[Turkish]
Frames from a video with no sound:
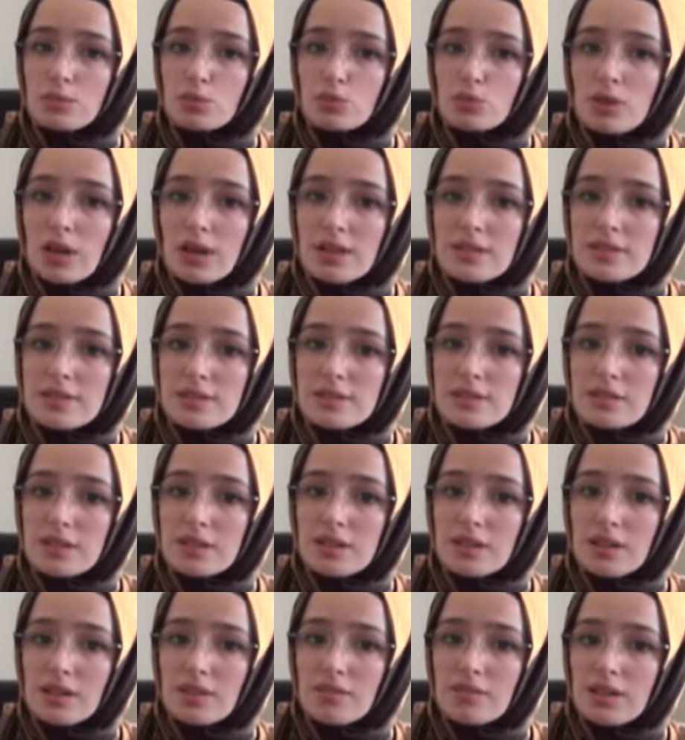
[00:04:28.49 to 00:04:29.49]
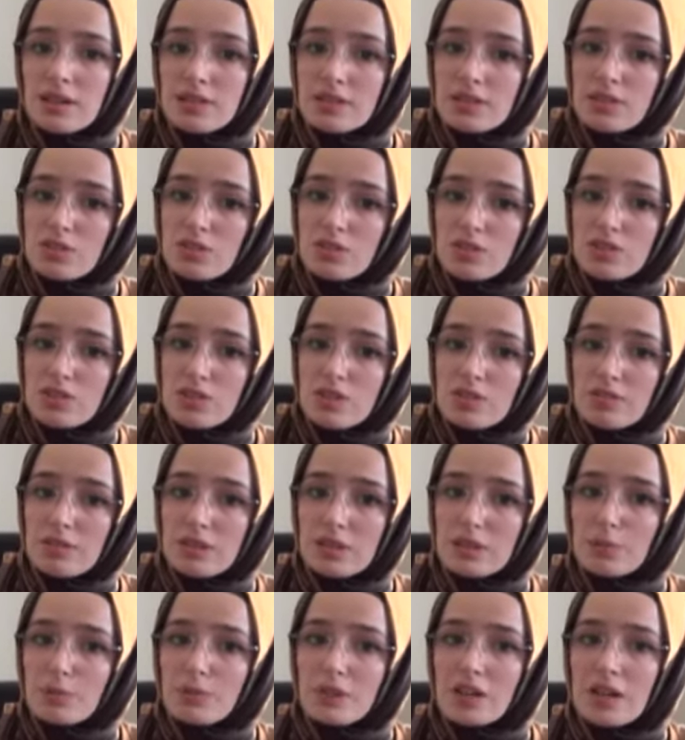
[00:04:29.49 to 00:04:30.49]
bunu aslında avantaja
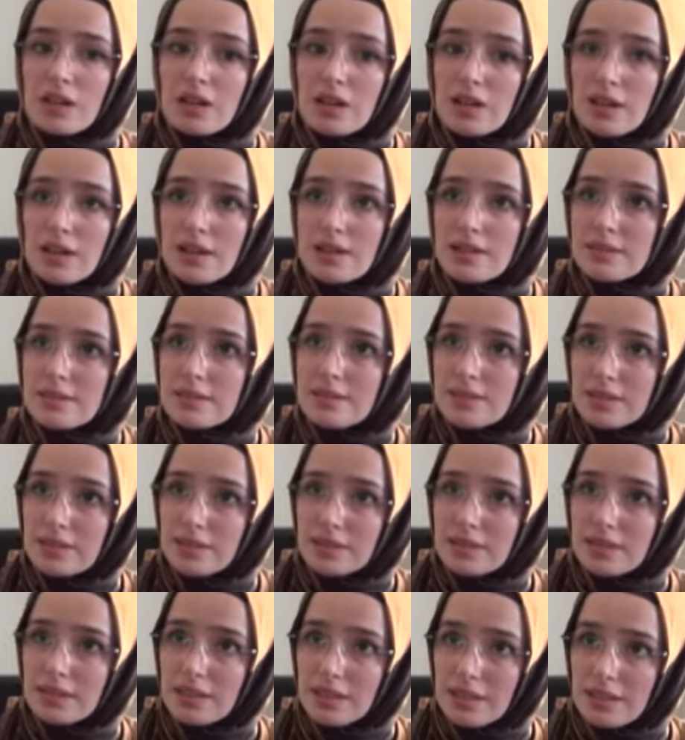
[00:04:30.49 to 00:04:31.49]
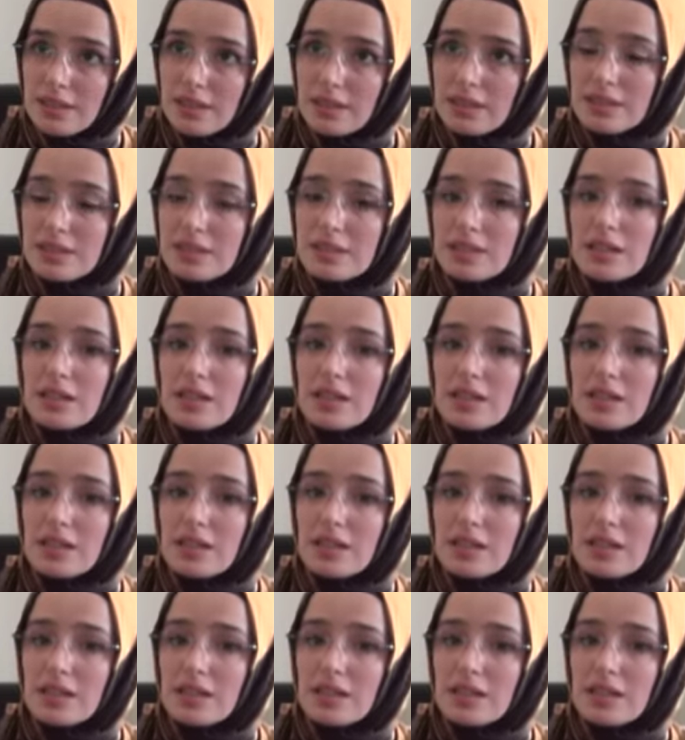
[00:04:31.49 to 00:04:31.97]
çevirip daha az yiyerek